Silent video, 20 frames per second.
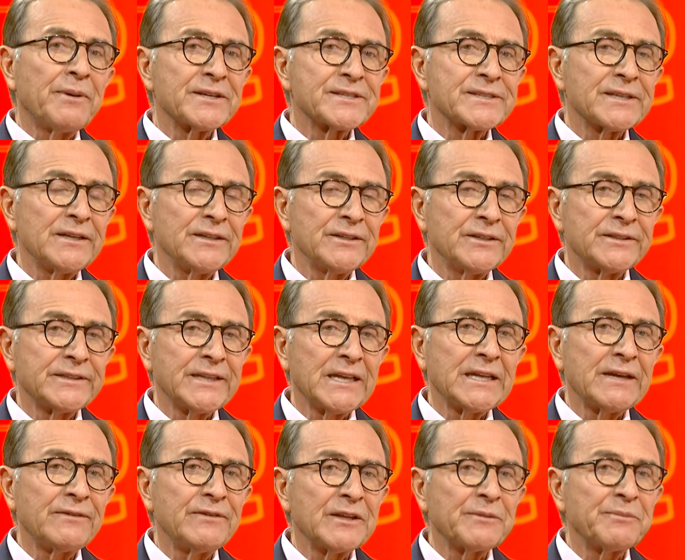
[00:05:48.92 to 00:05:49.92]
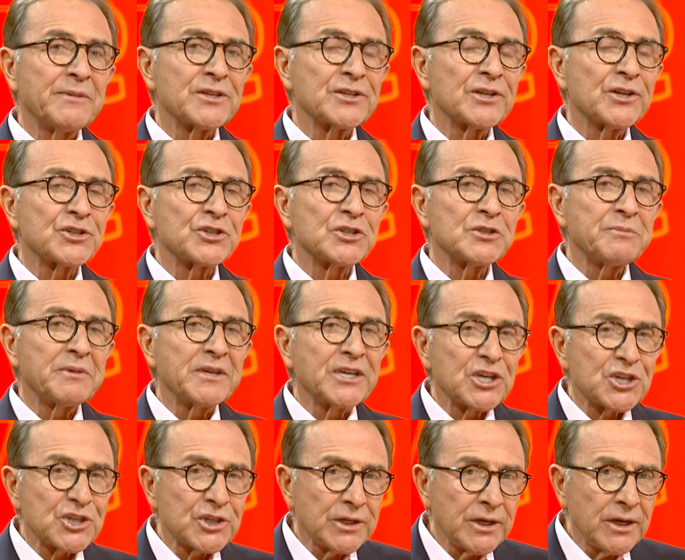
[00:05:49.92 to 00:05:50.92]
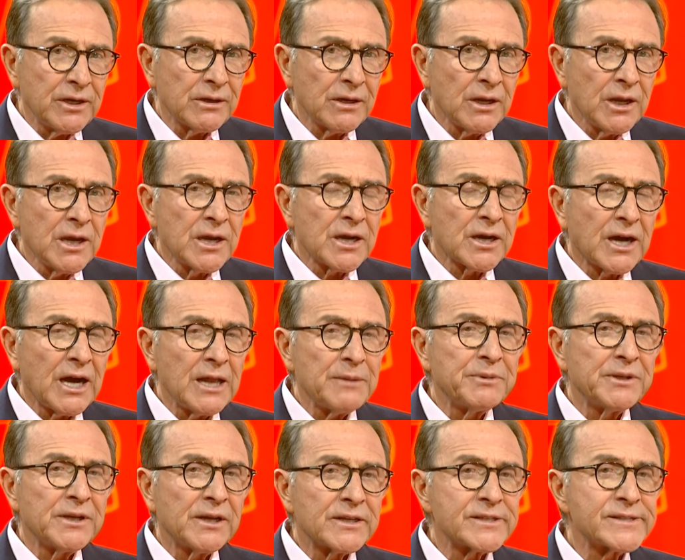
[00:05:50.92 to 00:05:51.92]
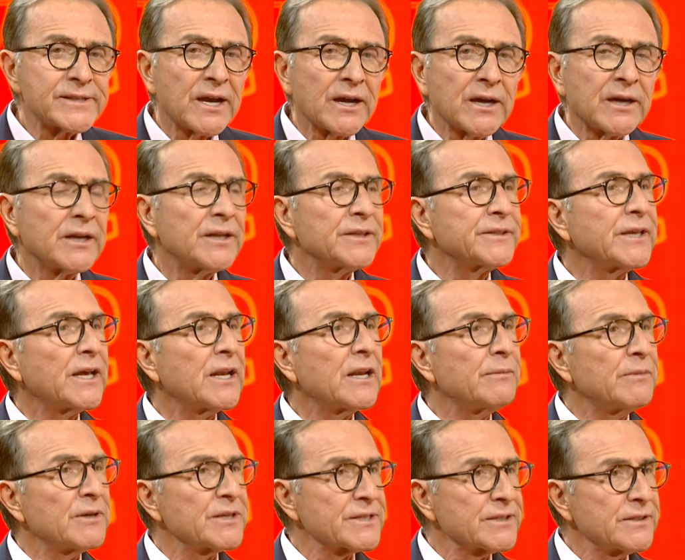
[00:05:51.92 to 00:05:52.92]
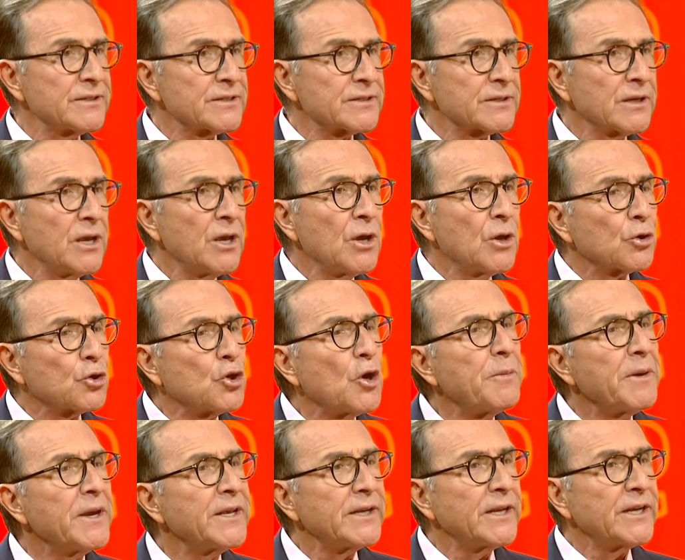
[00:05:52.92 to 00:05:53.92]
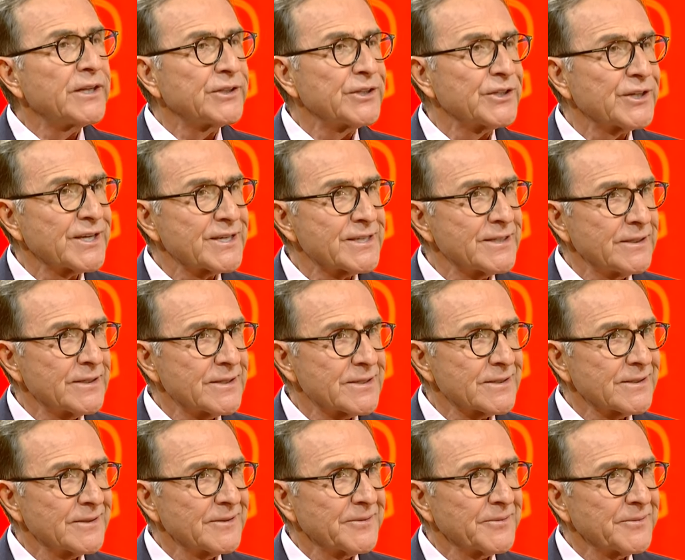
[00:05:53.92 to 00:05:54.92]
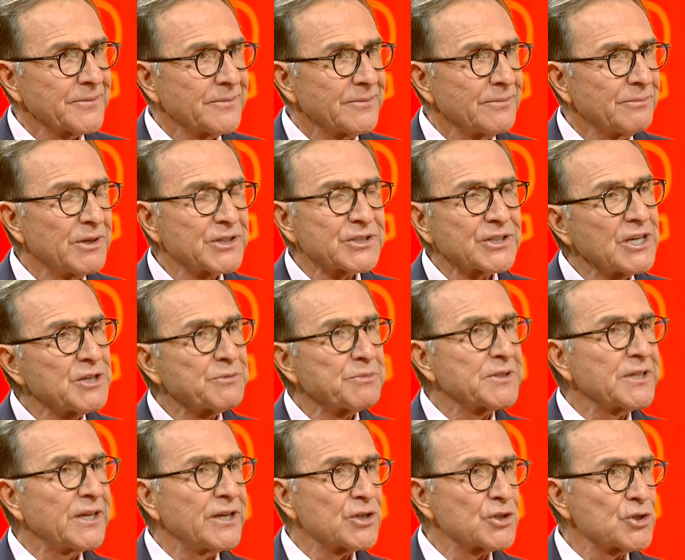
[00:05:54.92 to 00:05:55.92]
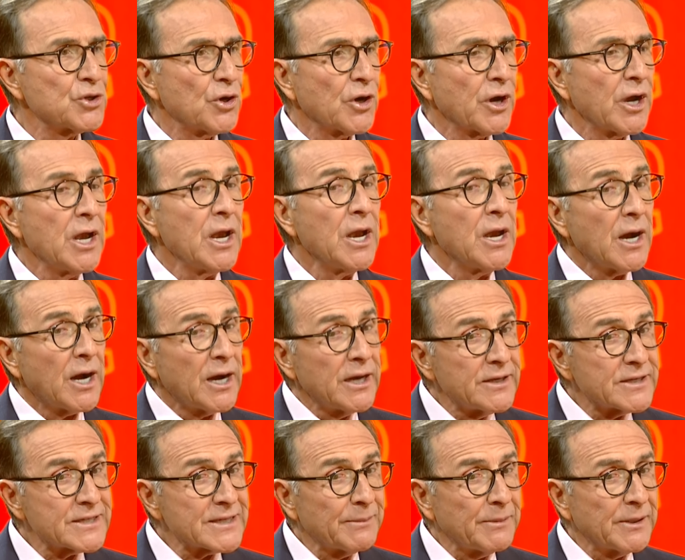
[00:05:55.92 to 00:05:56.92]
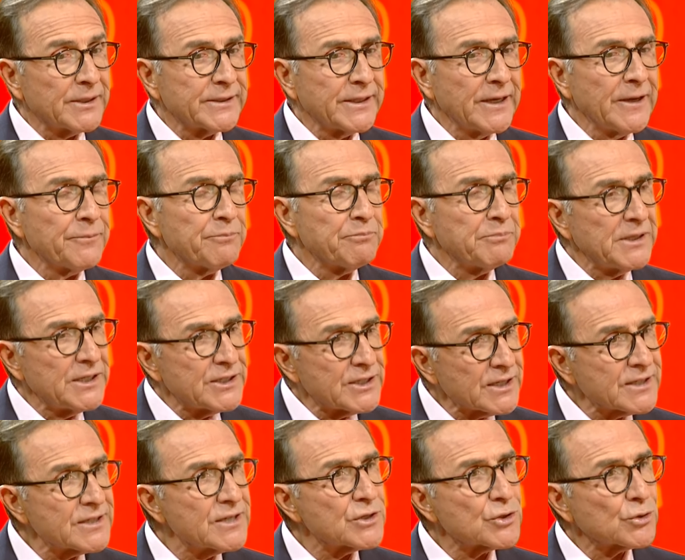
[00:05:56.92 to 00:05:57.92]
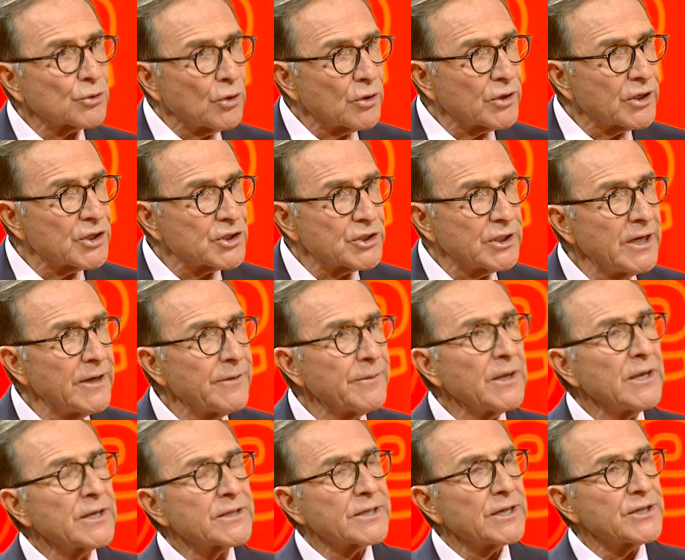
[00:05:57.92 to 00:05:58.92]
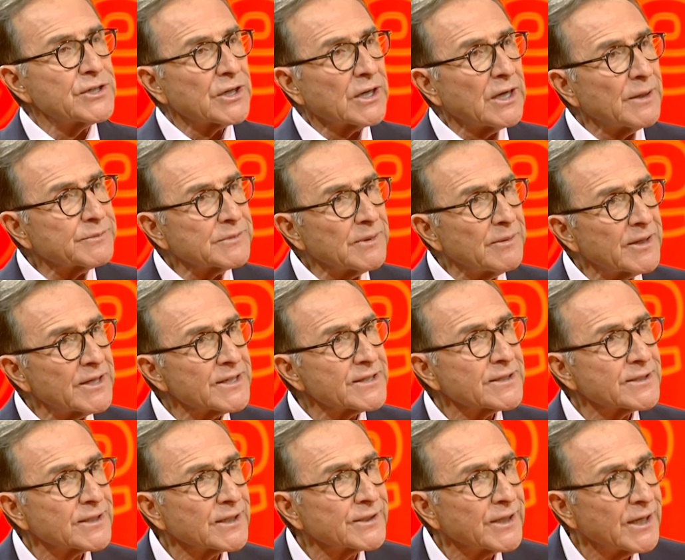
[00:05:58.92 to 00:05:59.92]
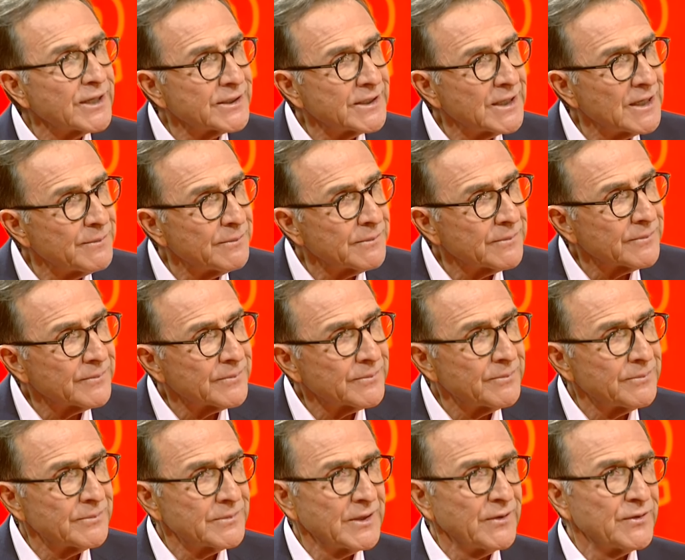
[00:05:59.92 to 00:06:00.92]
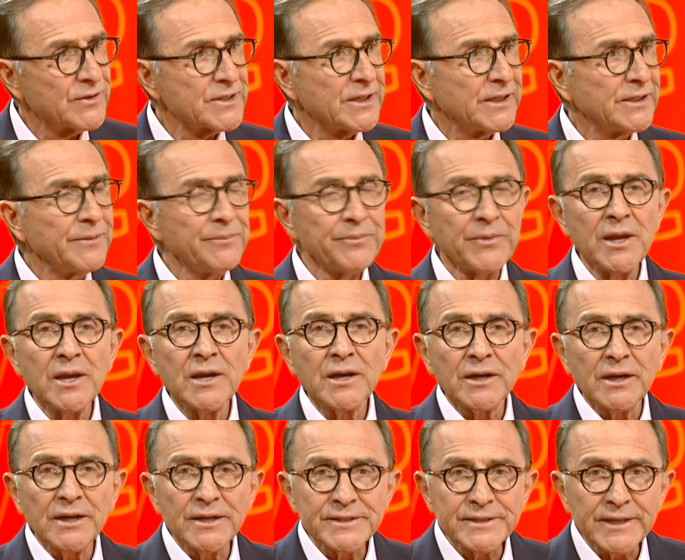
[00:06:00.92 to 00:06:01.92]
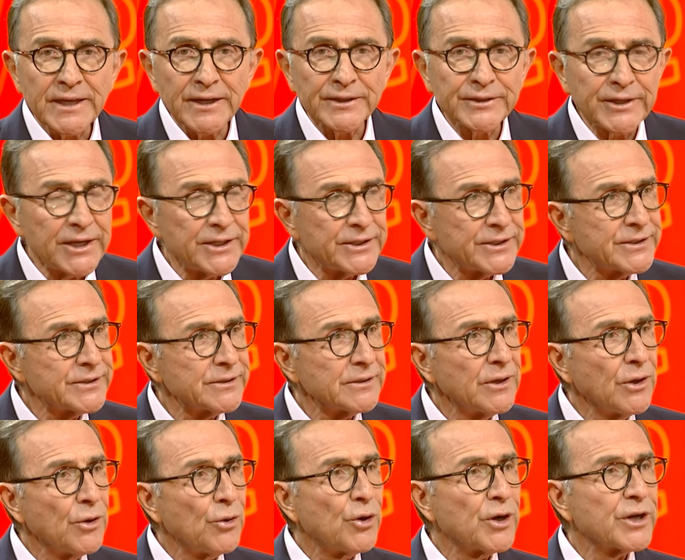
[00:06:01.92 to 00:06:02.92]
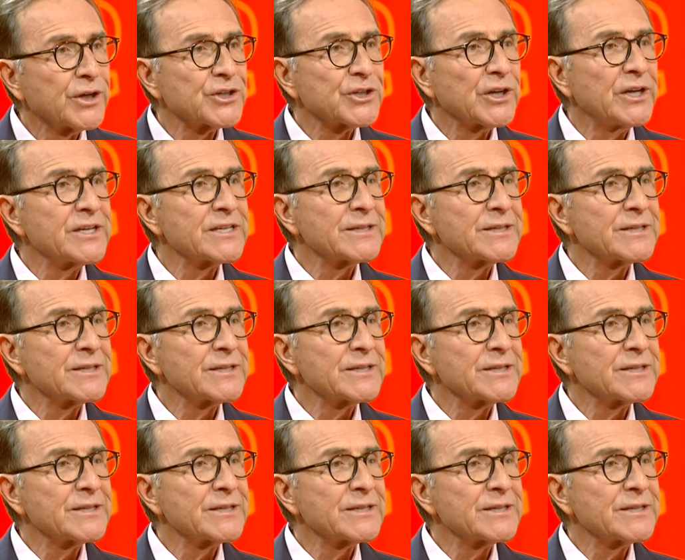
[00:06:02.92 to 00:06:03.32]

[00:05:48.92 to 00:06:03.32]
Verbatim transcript: hastalarını tedavi etmeye çalıştığınız bir kişinin kalbini asla garanti alamazsınız. Göbeğini eriteceksiniz. Başka hiçbir çaresi yok. Aynı zamanda bileceksiniz ki o kişi sadece kalp damar hastası adayı değil mi? Hanım kanser adayıdır. O kişi aynı